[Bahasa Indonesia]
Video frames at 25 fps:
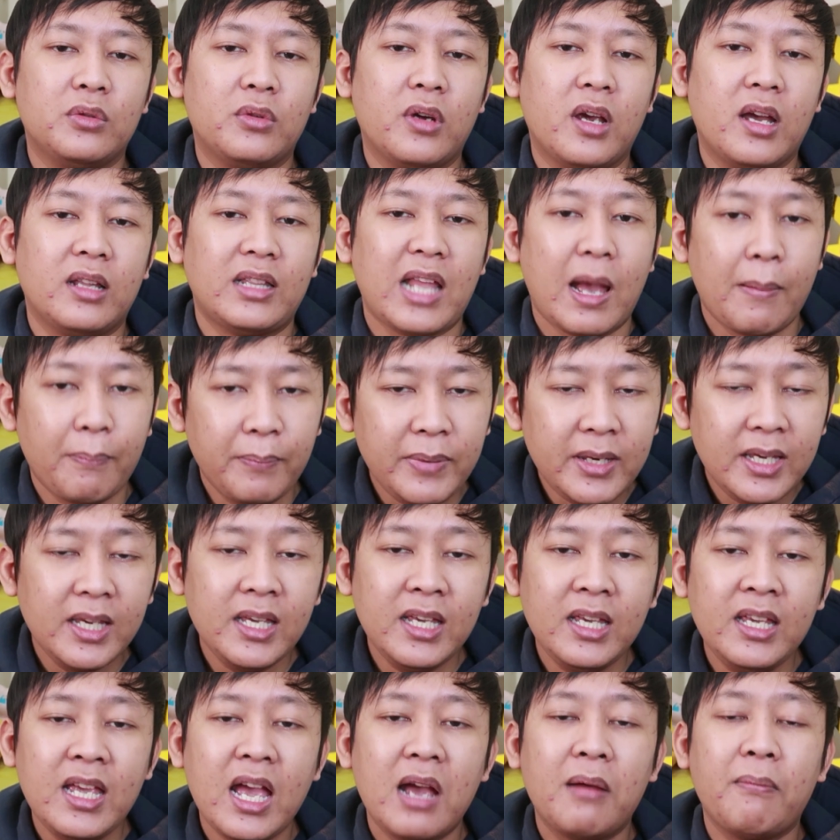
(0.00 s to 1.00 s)
juga
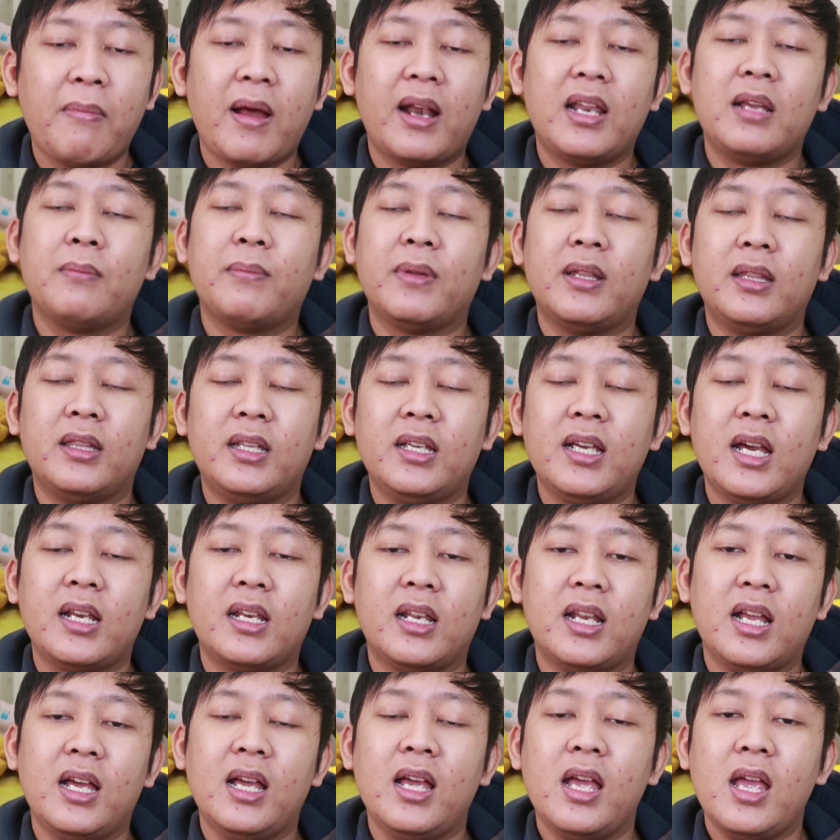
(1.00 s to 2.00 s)
tapi yang paling penting
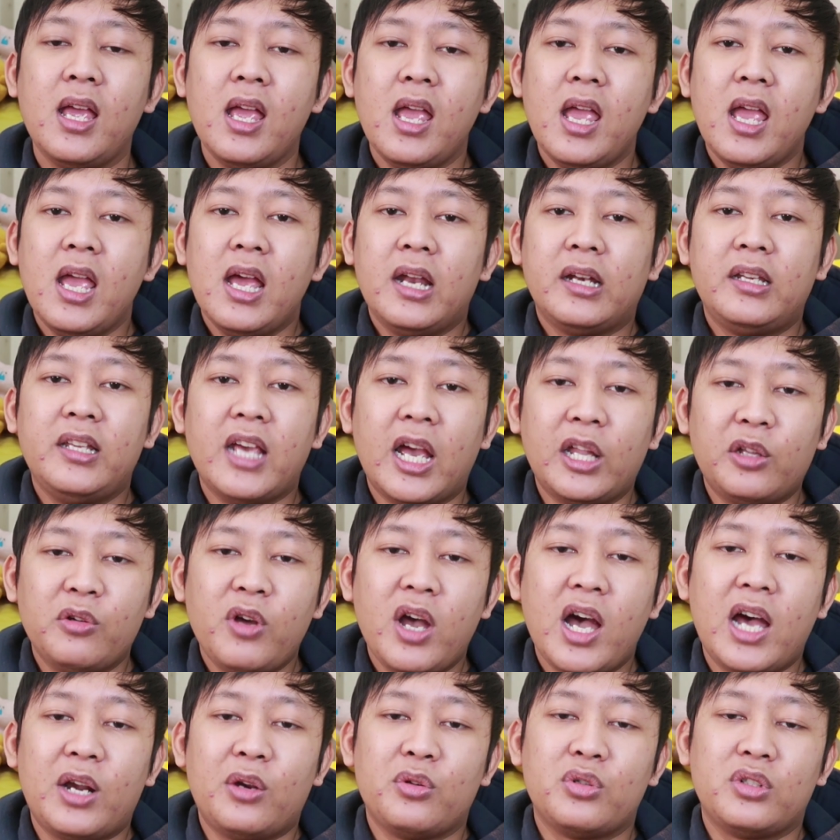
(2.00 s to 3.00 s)
adalah dia itu
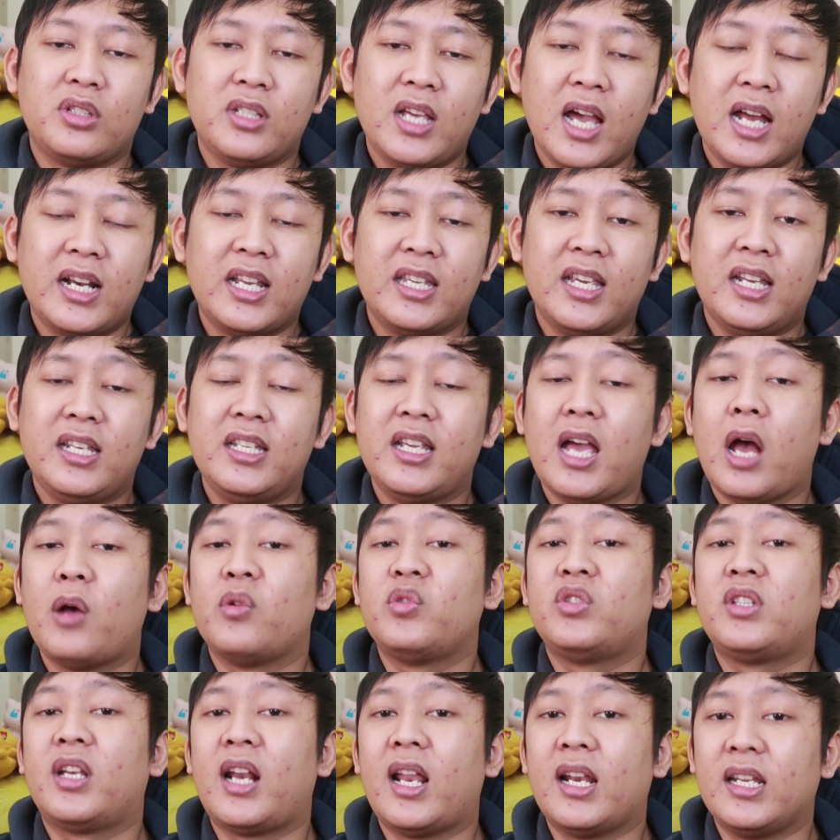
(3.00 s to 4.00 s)
harusnya adanya di
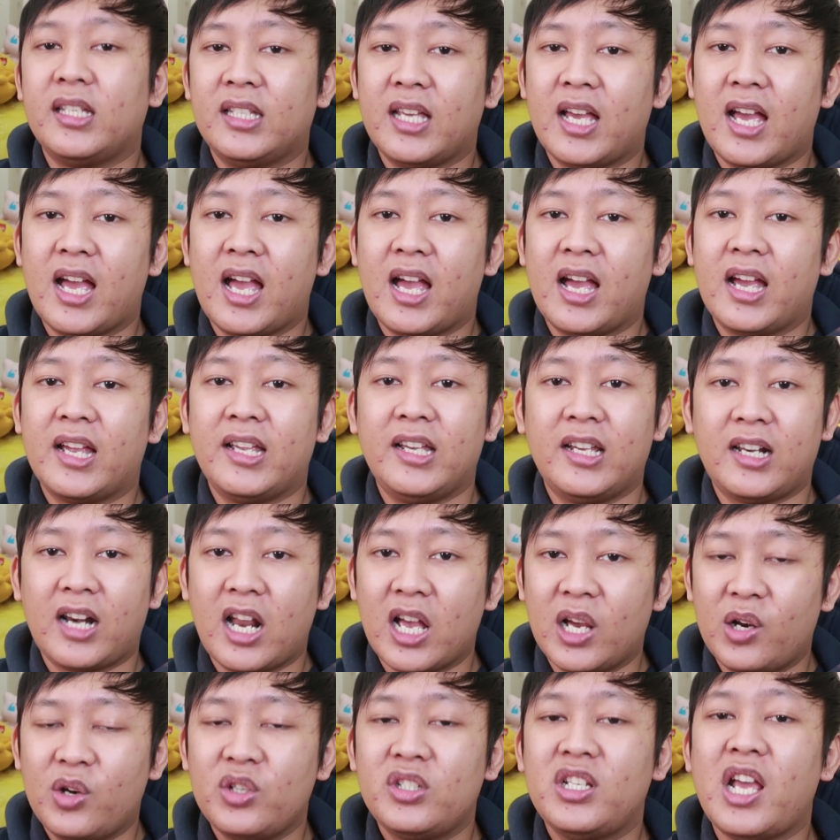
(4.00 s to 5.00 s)
Australia
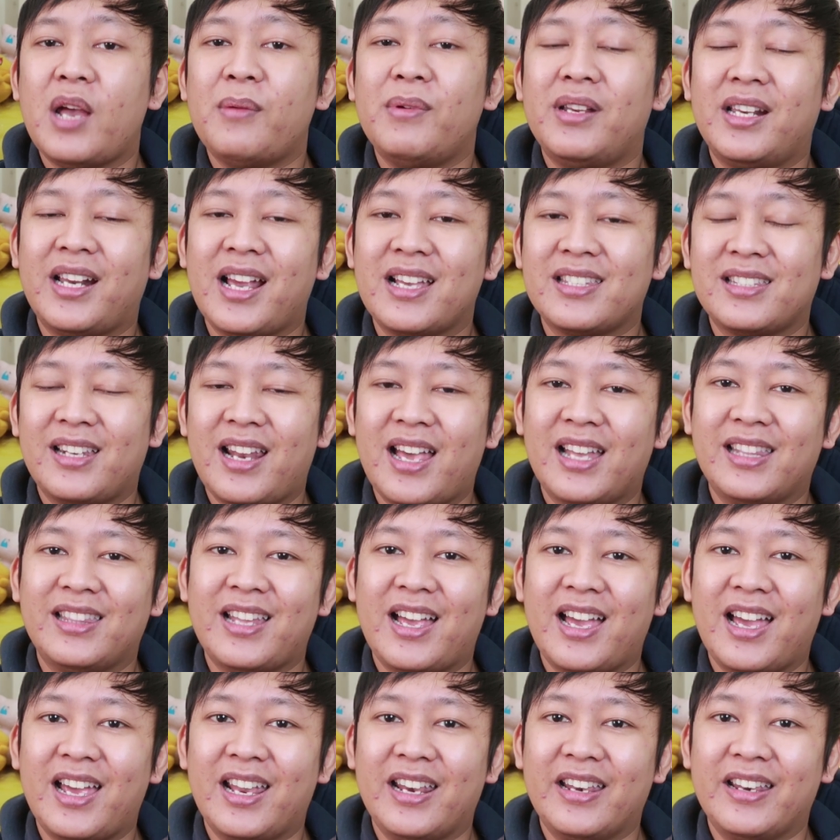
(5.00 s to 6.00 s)
Hera Heracross di Amerika
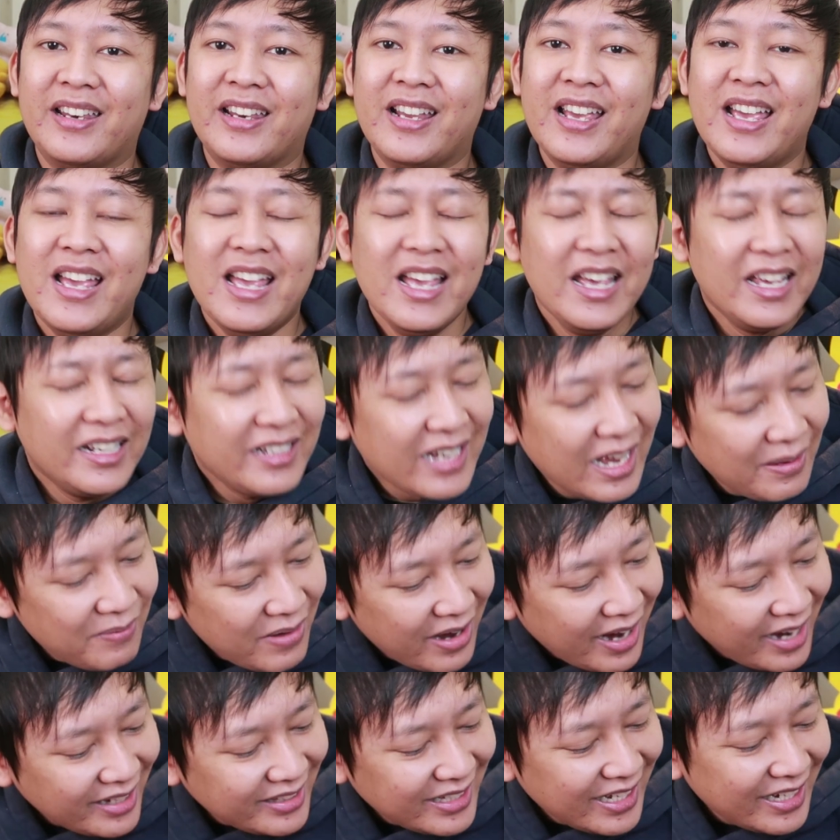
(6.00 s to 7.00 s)
Selatan nah
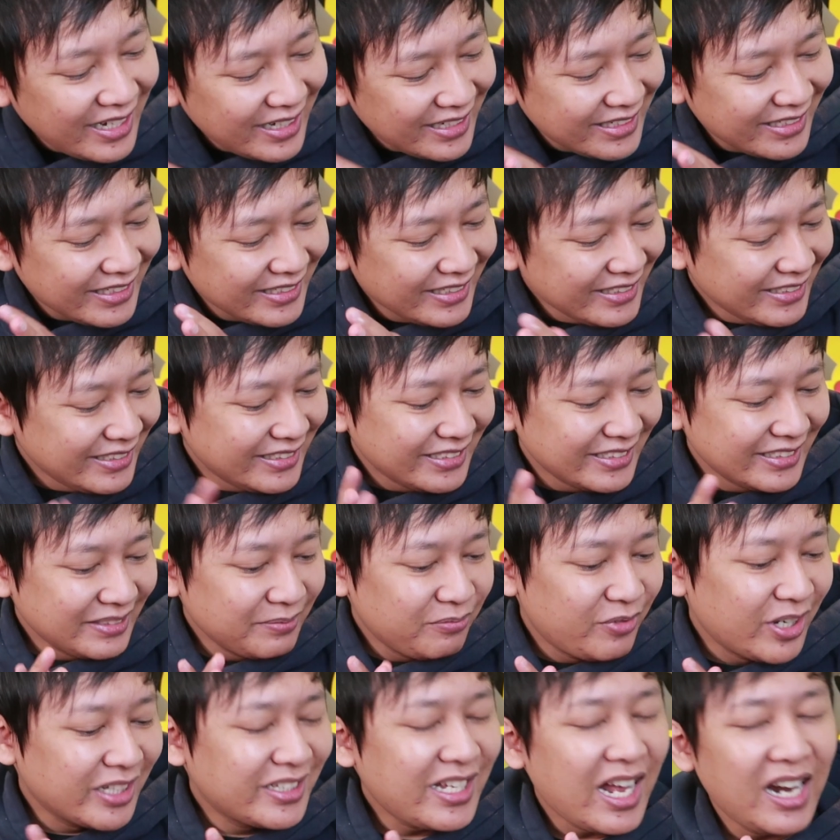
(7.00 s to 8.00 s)
makanya
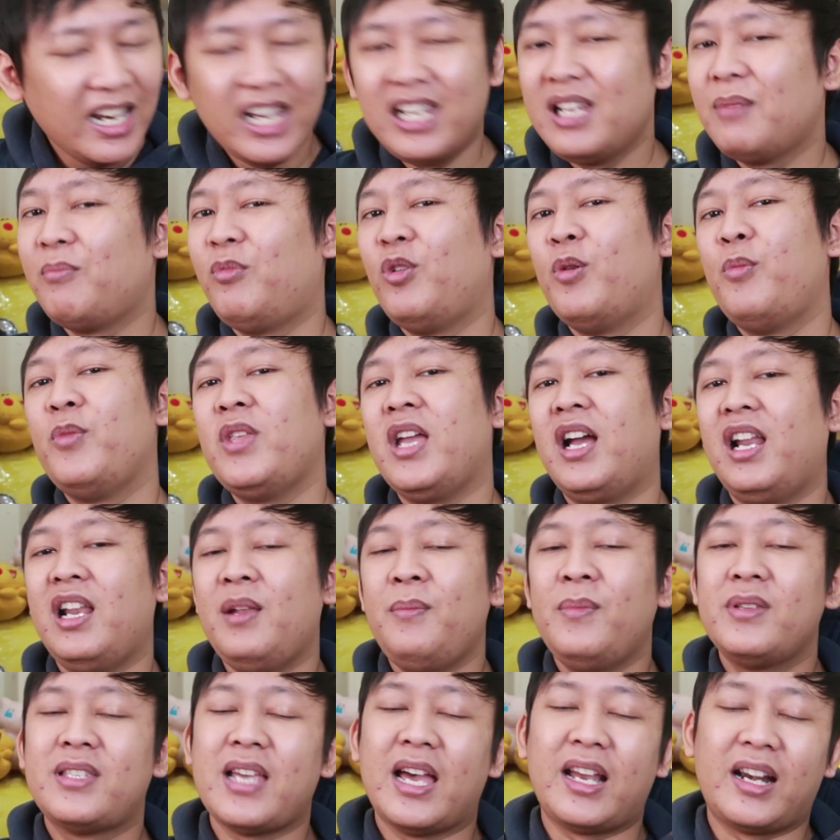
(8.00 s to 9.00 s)
buat kalian yang belum punya
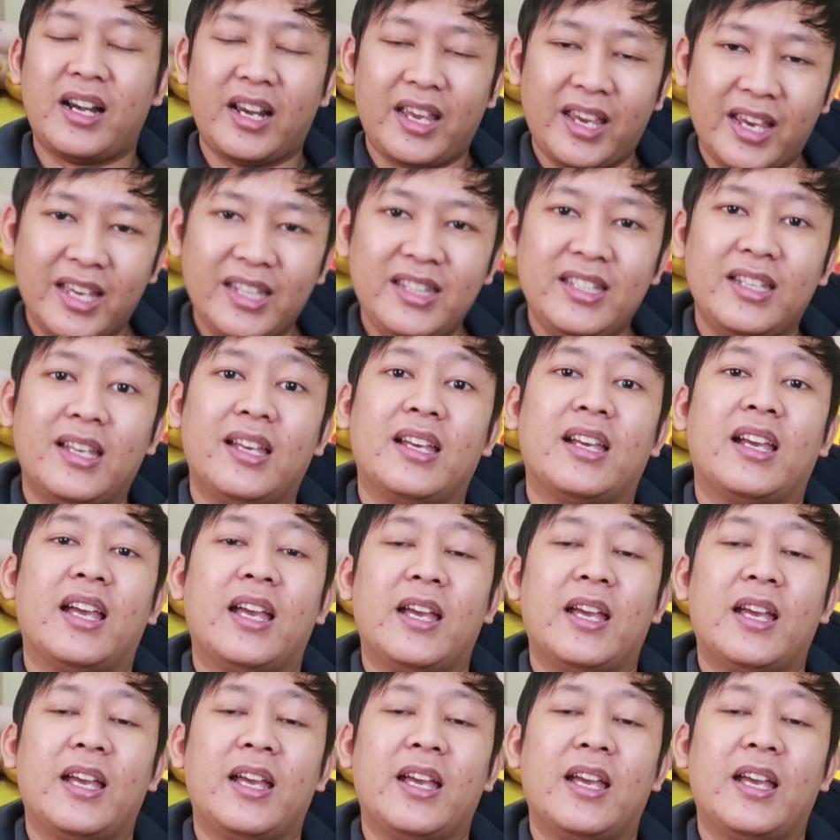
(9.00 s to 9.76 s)
kalian bisa rate ya